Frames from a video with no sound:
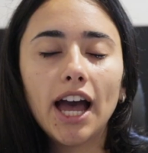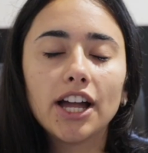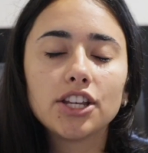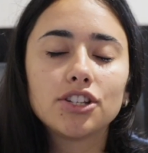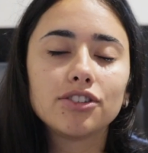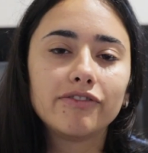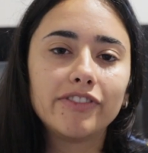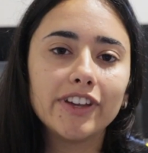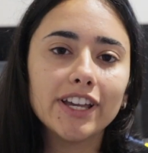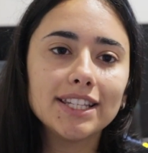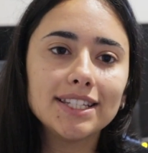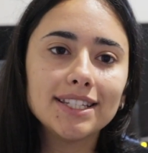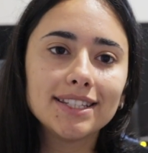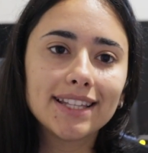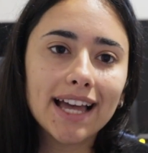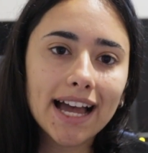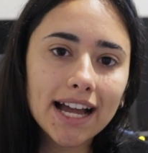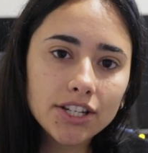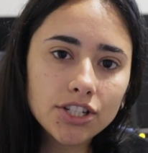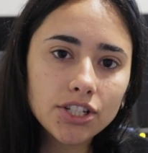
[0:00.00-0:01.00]
a
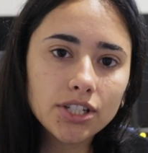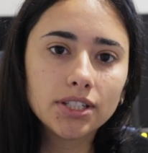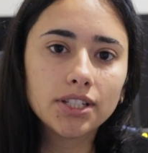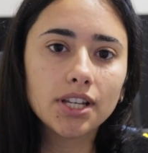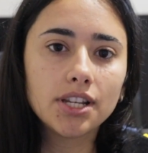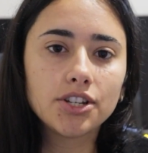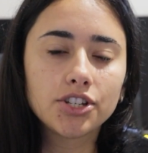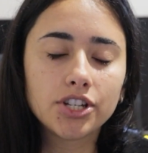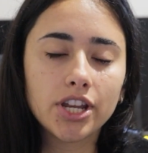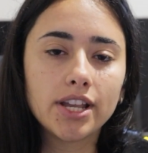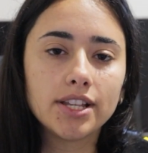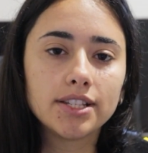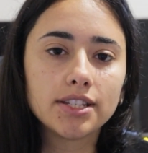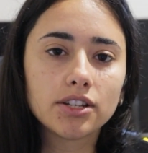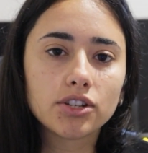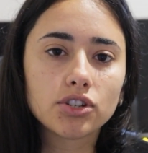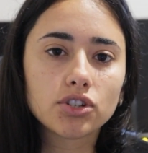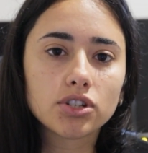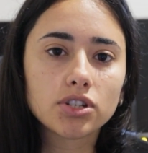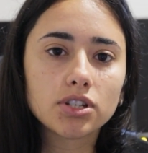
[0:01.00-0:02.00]
diversidade de
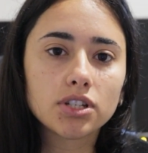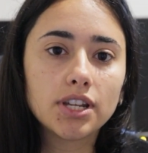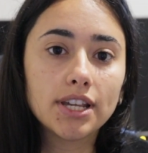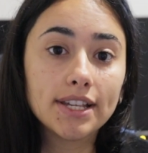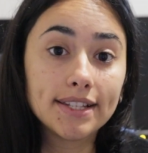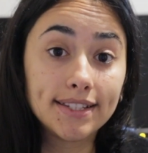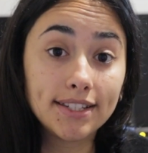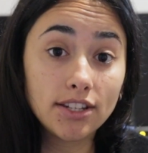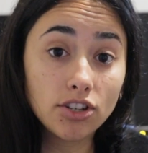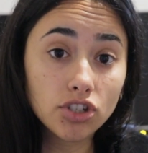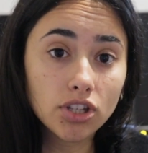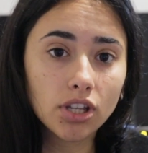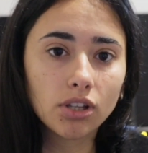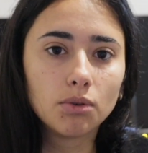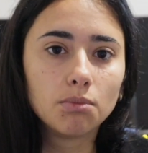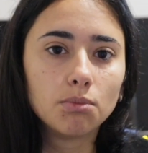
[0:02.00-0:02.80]
inteligências que existem